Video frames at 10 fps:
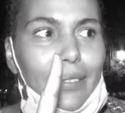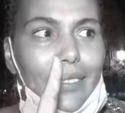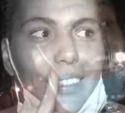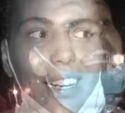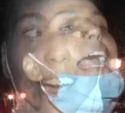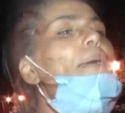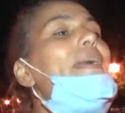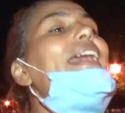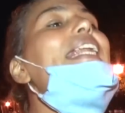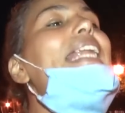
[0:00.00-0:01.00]

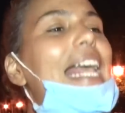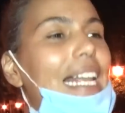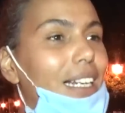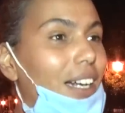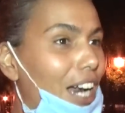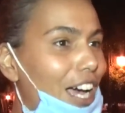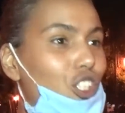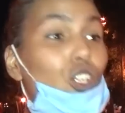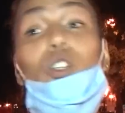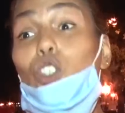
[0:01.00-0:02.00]
الامان لا
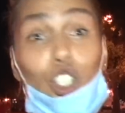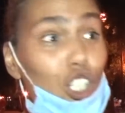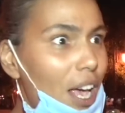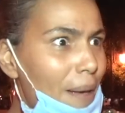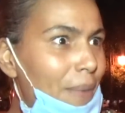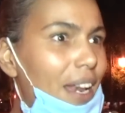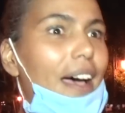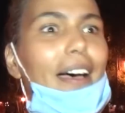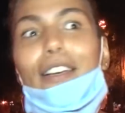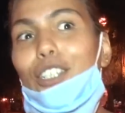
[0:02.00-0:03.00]
للراجل
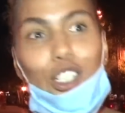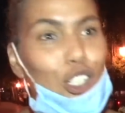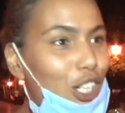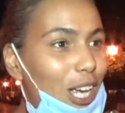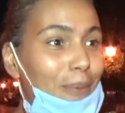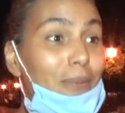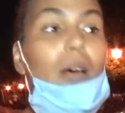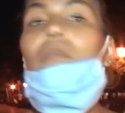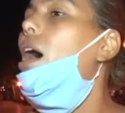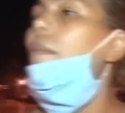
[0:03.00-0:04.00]
جمله جمله ما